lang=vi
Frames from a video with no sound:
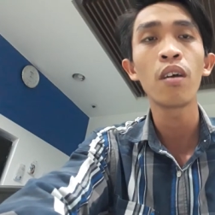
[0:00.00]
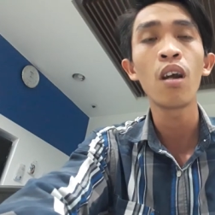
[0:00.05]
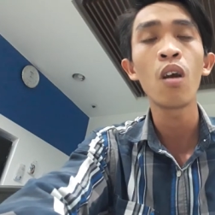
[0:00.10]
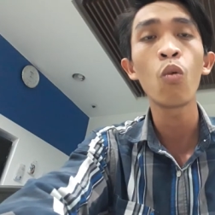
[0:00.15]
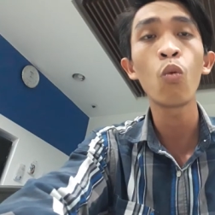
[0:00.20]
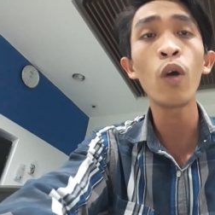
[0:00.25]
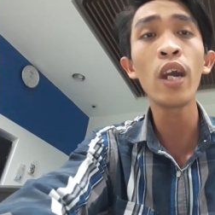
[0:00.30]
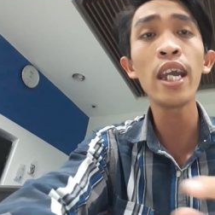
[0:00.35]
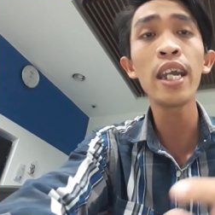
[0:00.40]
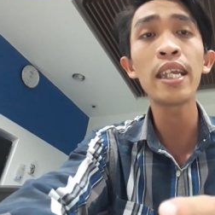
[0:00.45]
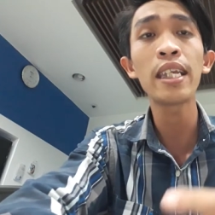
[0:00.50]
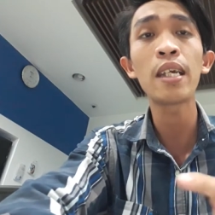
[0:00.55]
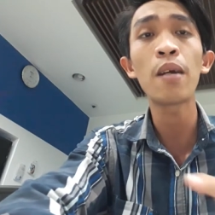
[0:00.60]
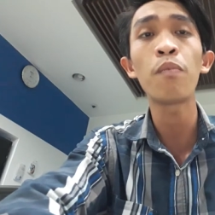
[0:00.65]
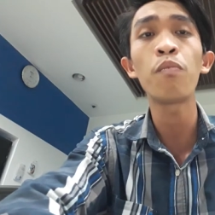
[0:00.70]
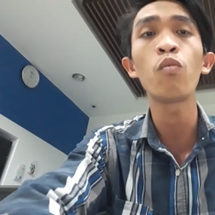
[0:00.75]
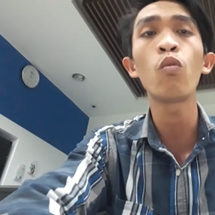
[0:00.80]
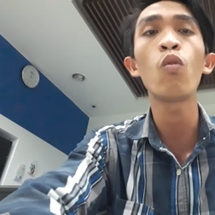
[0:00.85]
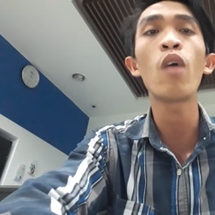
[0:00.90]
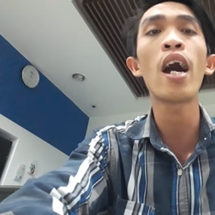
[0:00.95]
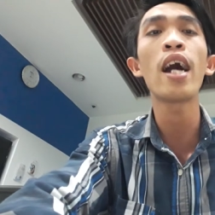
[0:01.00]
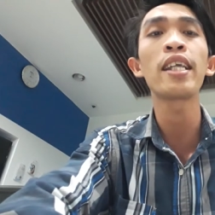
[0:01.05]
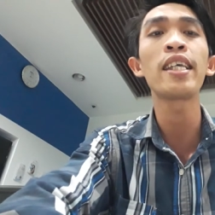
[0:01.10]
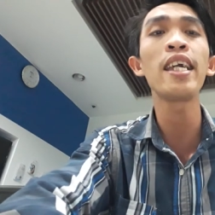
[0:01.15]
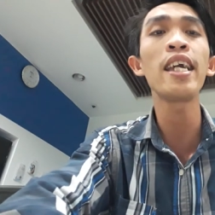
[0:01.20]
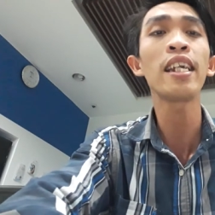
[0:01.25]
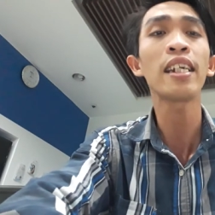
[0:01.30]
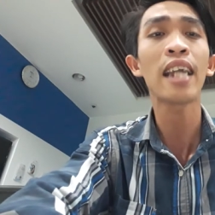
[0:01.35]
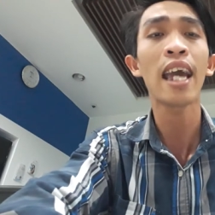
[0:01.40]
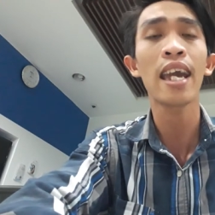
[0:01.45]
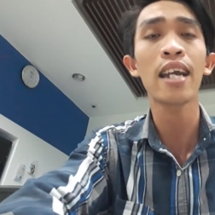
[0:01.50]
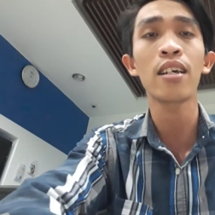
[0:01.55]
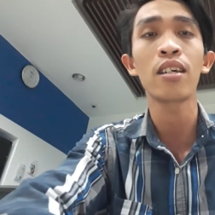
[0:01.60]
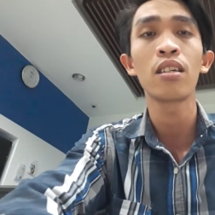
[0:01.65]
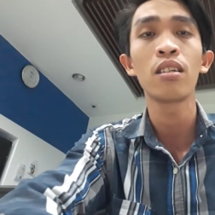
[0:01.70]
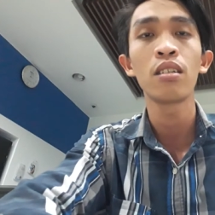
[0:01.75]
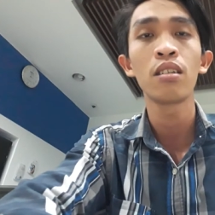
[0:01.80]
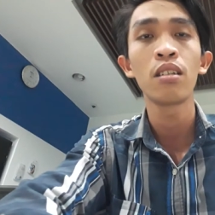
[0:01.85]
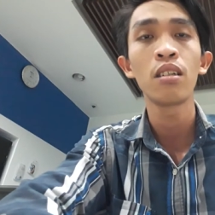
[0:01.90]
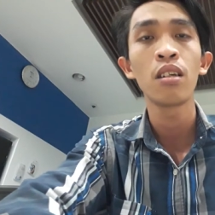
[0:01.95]
quy chụp quà xuyên tạc
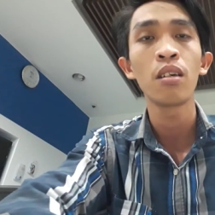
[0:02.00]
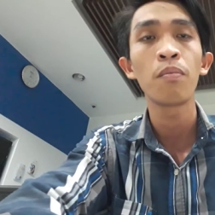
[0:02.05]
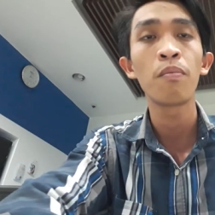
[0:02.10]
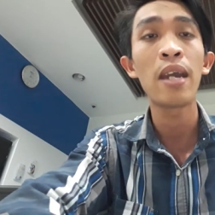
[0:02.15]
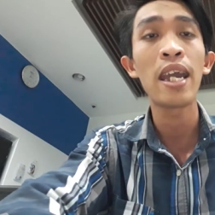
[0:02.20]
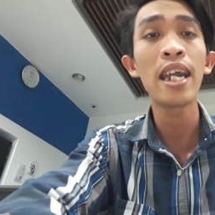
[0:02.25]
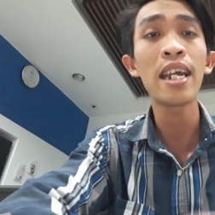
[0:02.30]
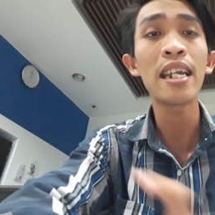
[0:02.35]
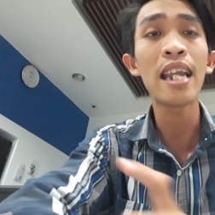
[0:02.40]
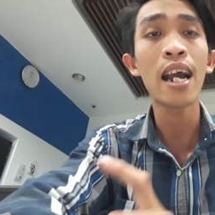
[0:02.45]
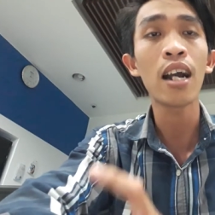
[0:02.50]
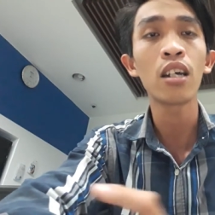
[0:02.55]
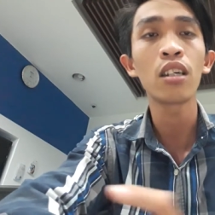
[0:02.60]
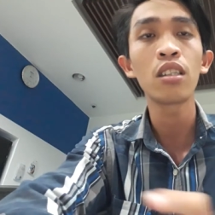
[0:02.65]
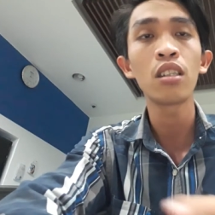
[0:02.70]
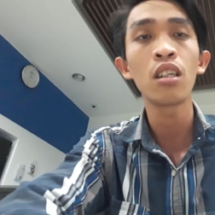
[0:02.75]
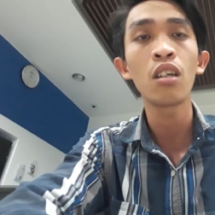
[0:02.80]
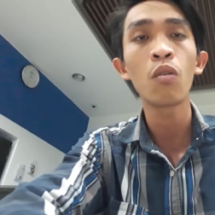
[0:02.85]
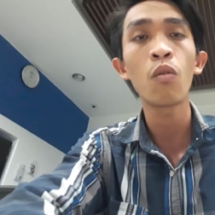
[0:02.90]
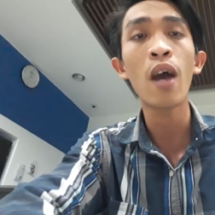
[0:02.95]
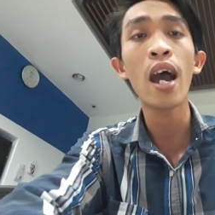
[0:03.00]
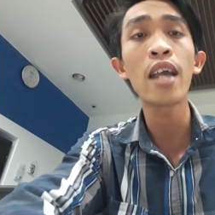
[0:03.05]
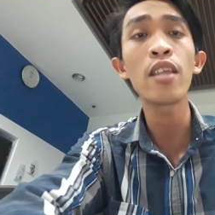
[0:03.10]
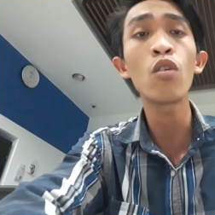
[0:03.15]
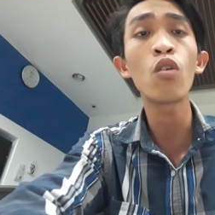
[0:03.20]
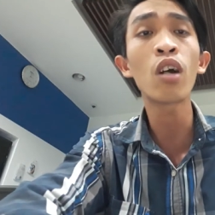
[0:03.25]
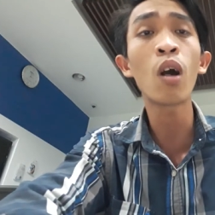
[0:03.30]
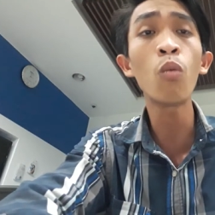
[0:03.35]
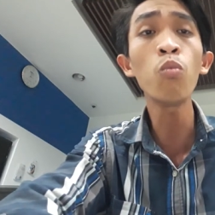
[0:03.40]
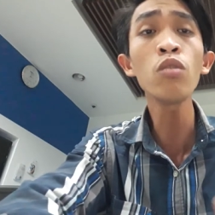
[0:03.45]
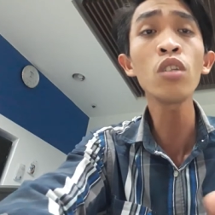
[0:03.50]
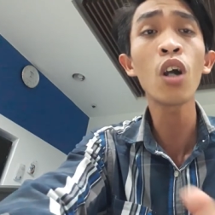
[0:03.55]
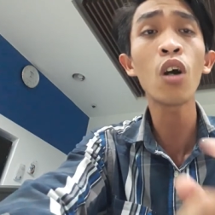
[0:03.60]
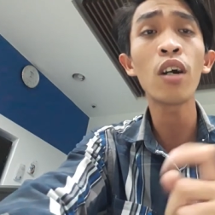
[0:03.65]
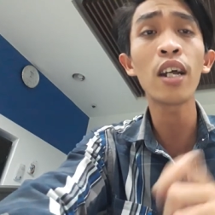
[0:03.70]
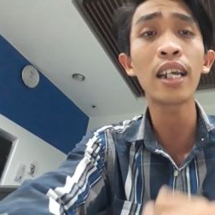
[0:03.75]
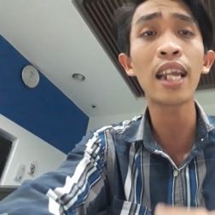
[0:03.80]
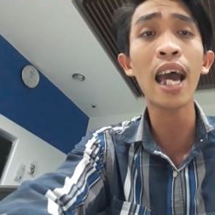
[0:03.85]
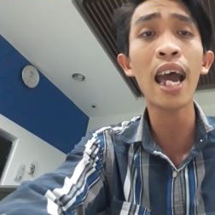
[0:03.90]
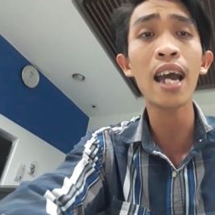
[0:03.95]
bị đặt quà vu khống cho
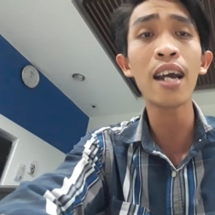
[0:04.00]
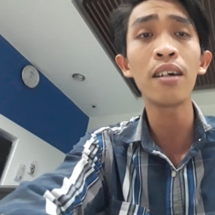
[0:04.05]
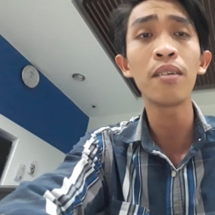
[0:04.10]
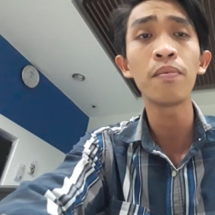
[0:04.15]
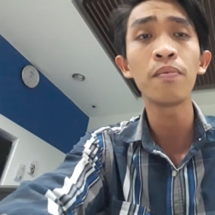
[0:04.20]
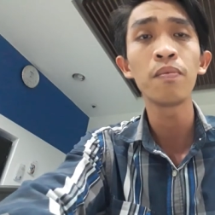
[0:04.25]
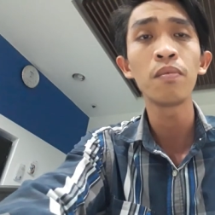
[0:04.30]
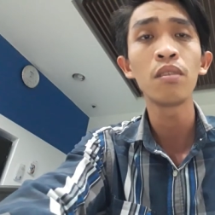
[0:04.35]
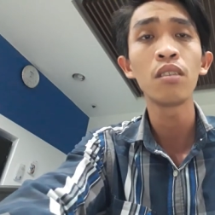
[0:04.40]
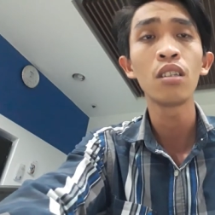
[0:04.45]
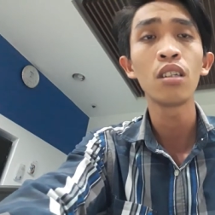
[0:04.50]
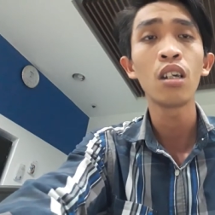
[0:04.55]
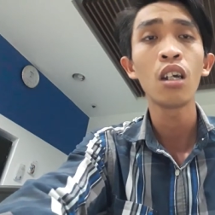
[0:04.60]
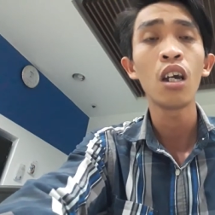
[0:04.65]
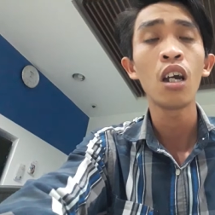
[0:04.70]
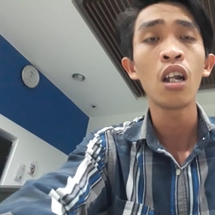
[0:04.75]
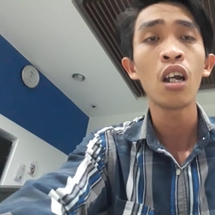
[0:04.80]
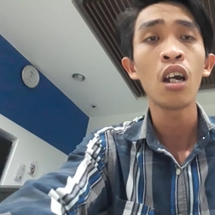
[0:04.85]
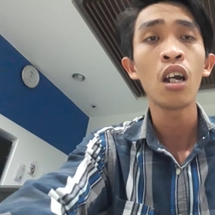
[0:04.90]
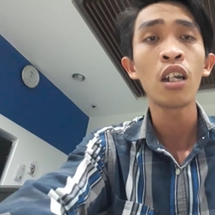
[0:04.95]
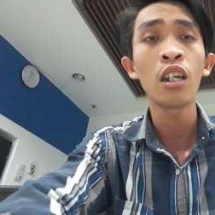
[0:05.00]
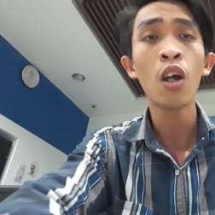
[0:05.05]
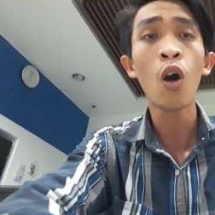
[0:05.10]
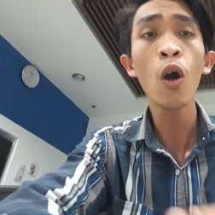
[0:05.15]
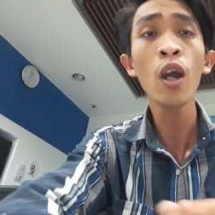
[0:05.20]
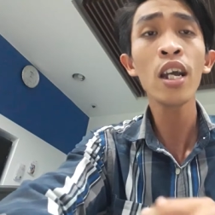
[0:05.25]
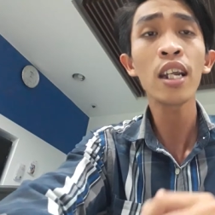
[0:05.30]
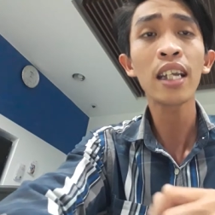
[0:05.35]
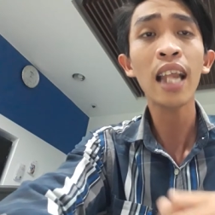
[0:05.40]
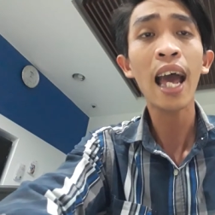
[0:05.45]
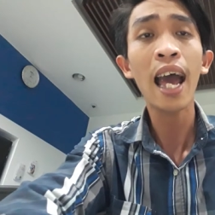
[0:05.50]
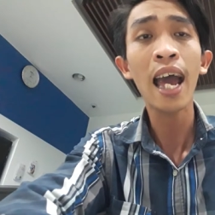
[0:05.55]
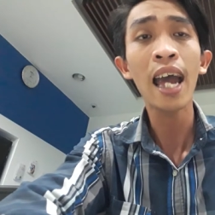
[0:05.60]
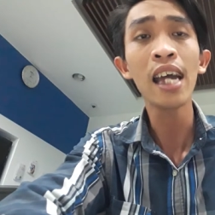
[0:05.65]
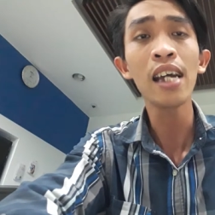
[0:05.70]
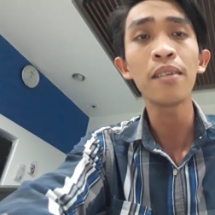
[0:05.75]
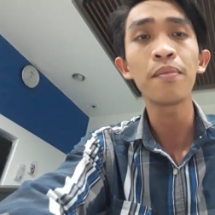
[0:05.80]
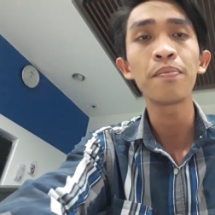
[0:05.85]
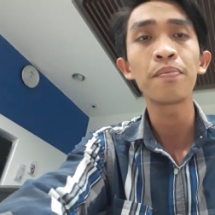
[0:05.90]
người ta nói người ta